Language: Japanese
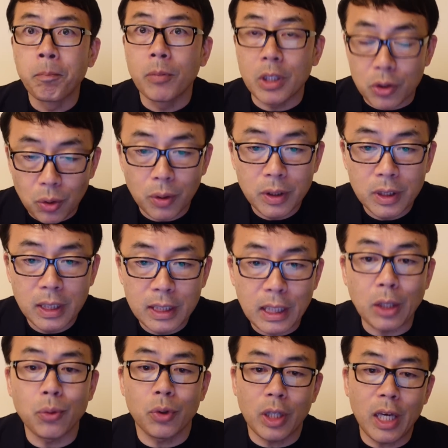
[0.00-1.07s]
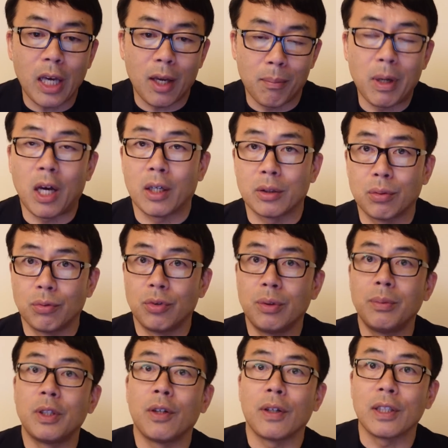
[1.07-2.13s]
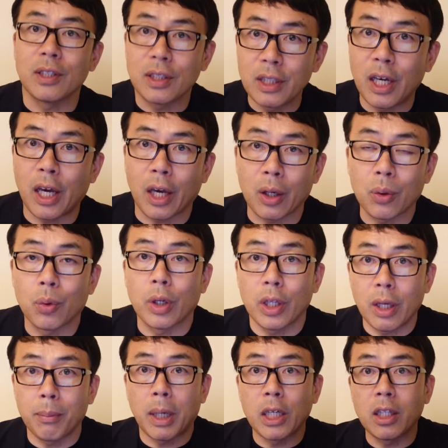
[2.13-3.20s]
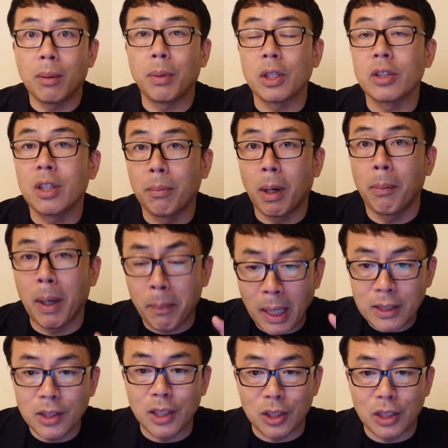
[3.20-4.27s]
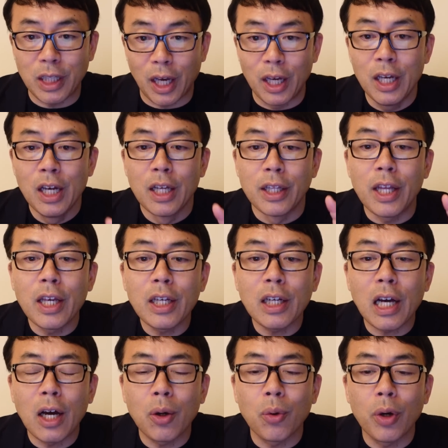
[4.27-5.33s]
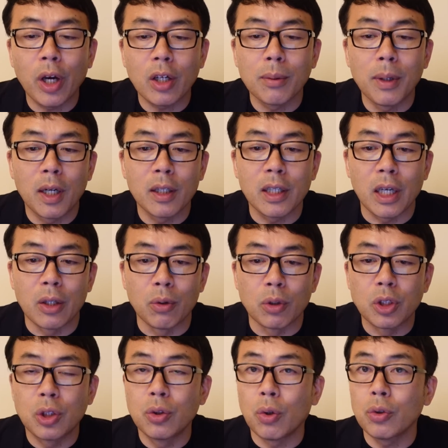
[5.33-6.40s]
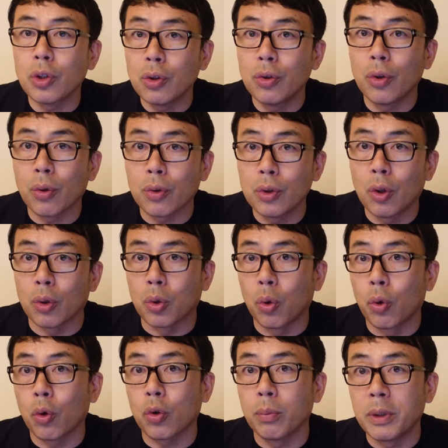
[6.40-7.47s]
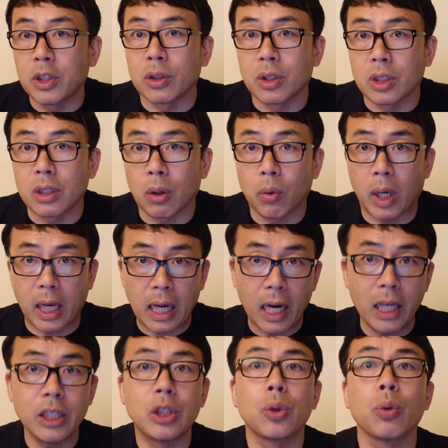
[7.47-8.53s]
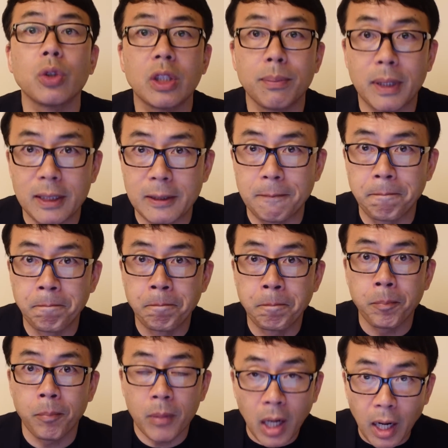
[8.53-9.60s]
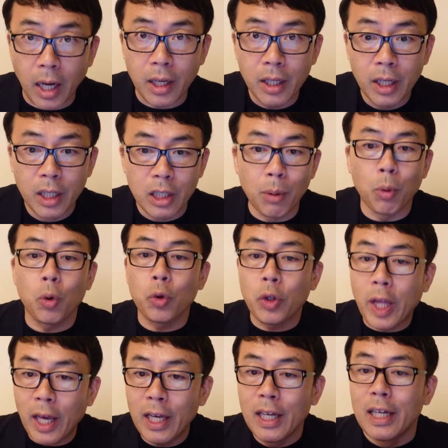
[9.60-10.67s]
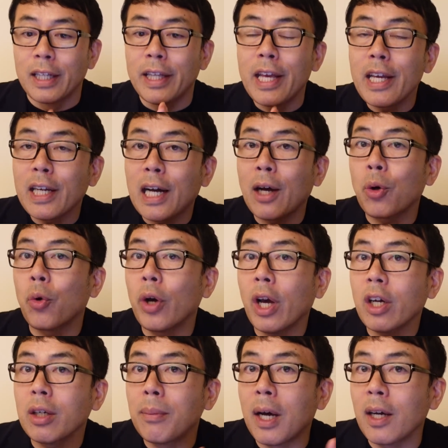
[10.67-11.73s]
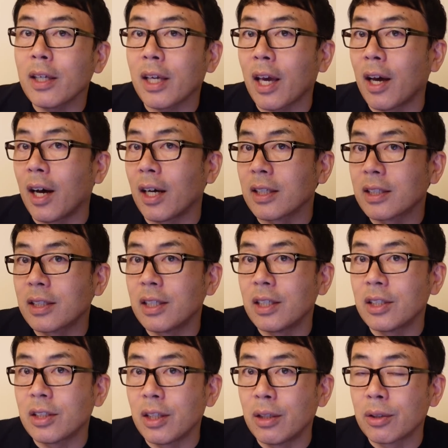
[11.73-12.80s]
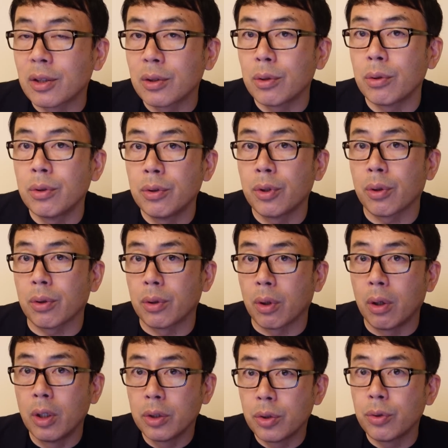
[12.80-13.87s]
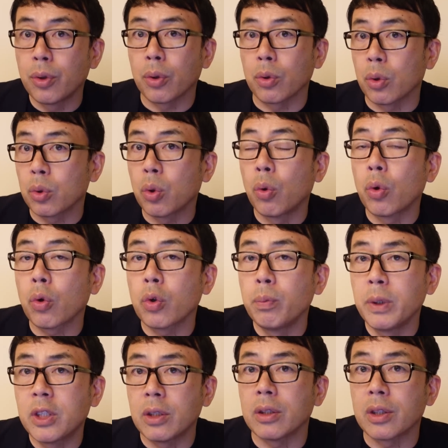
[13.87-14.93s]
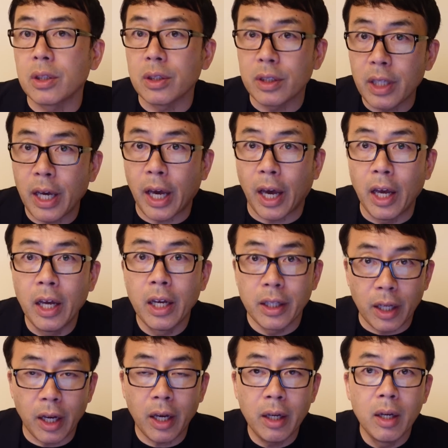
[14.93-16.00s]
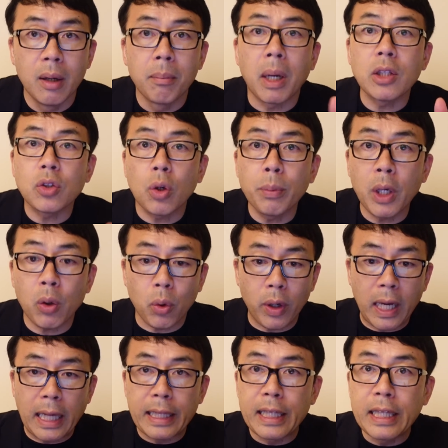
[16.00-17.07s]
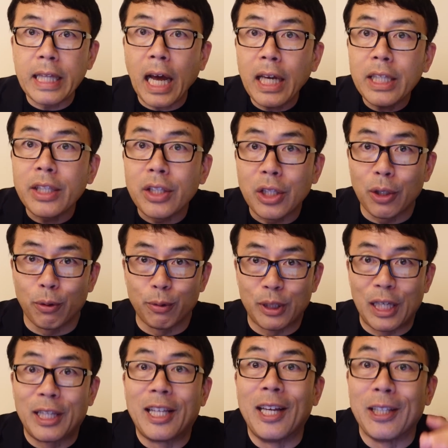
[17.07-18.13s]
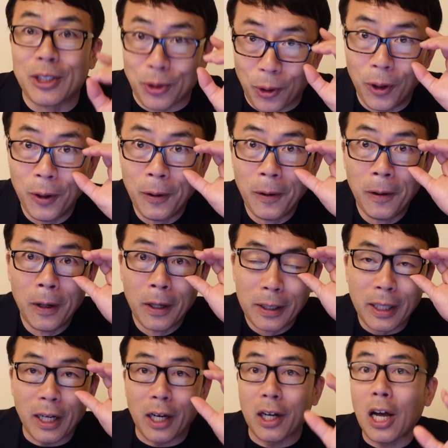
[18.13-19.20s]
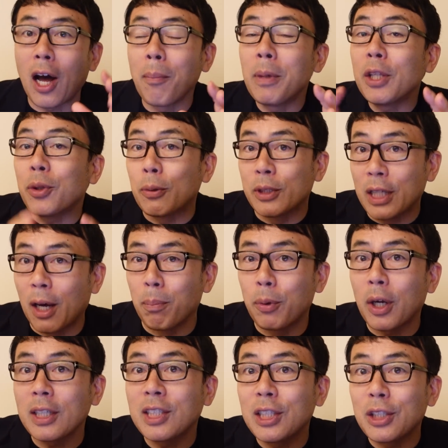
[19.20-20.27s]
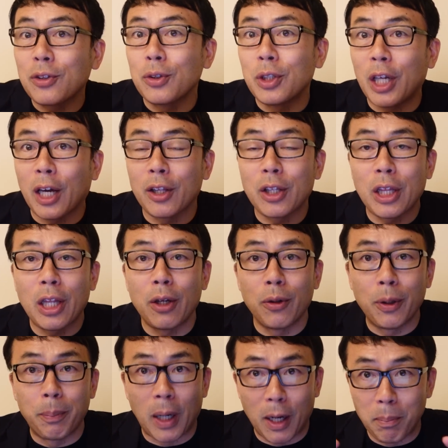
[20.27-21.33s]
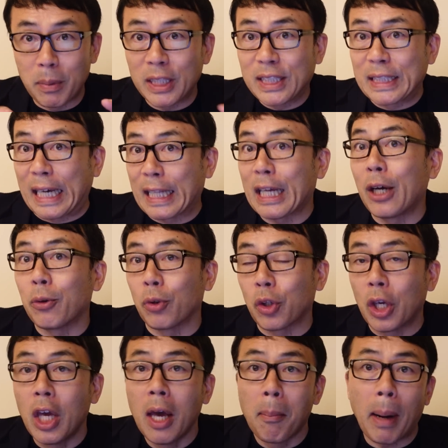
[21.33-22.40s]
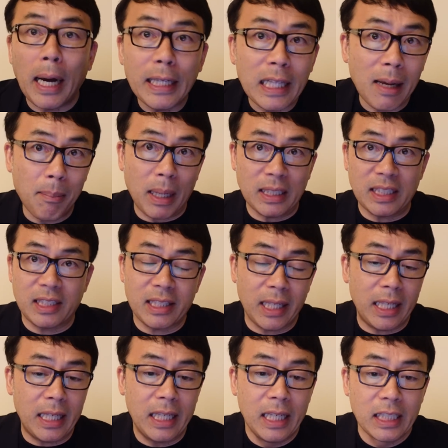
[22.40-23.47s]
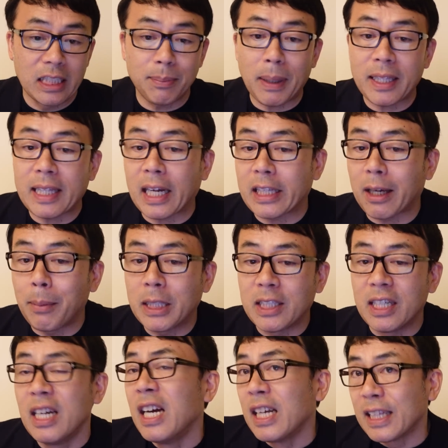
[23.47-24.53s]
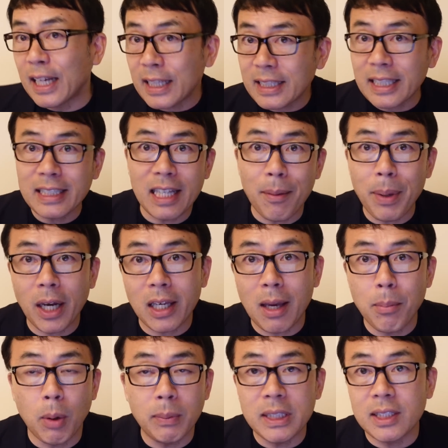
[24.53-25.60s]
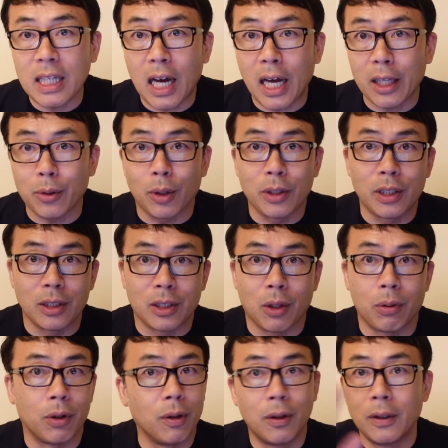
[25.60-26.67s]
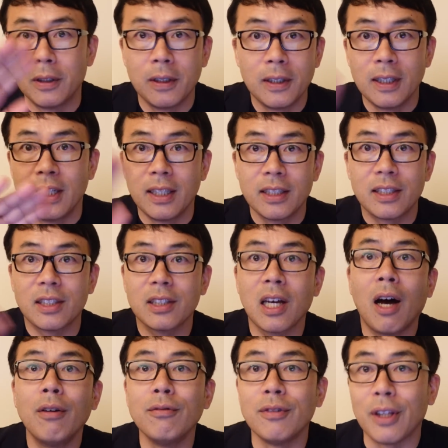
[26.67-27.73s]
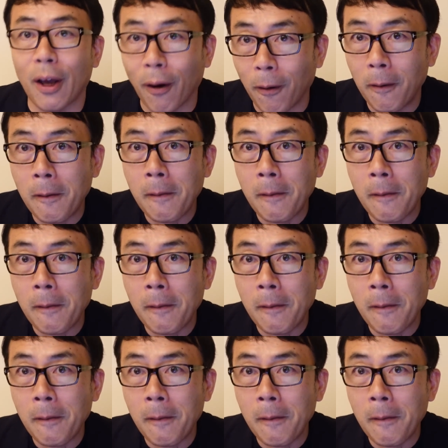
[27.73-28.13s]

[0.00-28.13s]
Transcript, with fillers: でしょ？なので、まあ、そういう意味ではですね、これね、マイナンバーにすれば、まあ、まずですね、年間500万件の都度入力の登録ミスっていうのは、これ、解消します。はい。でもこのね、年間500万件発生している都度入力の登録ミスについて、ね、マスコミはこれがないっていう前提でしょ？なんか紙とさ、プラスチックでやってればミスがないのに、マイナンバーにしてしまったがために、7300件もミスがーとか言ってんですけど、違うんだよ。